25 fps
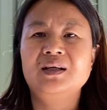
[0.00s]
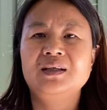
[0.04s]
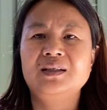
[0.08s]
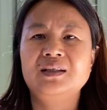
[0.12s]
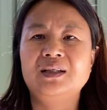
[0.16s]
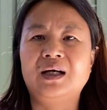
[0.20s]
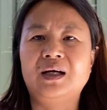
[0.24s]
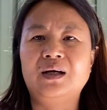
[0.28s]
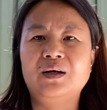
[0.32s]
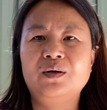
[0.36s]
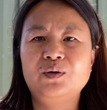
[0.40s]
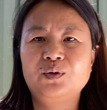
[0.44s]

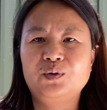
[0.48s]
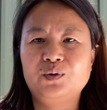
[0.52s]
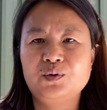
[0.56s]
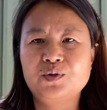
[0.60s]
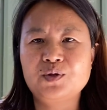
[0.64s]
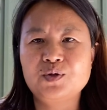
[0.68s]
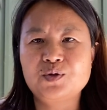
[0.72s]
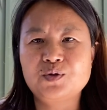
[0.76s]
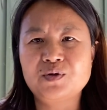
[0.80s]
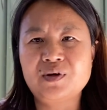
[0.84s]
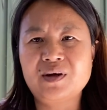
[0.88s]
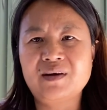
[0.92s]
然后都
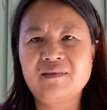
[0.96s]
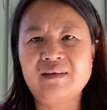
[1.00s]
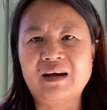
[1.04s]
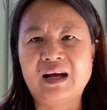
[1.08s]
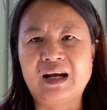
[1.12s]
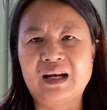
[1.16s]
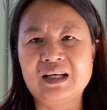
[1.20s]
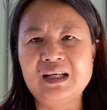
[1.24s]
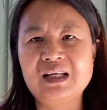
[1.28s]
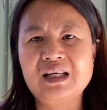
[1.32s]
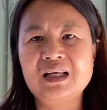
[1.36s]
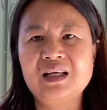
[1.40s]
是砖
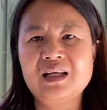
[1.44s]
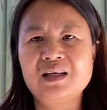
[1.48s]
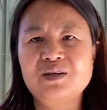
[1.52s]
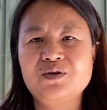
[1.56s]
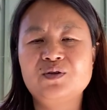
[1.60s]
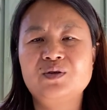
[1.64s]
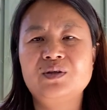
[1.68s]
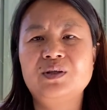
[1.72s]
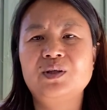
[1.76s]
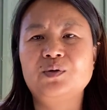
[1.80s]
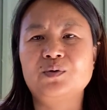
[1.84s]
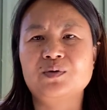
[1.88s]
瓦砾，就
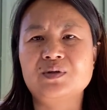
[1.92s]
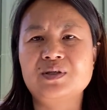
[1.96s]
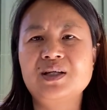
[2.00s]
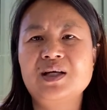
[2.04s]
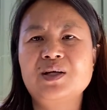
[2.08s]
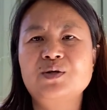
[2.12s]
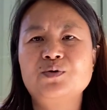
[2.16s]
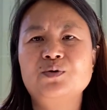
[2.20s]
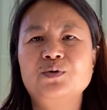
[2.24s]
是那种建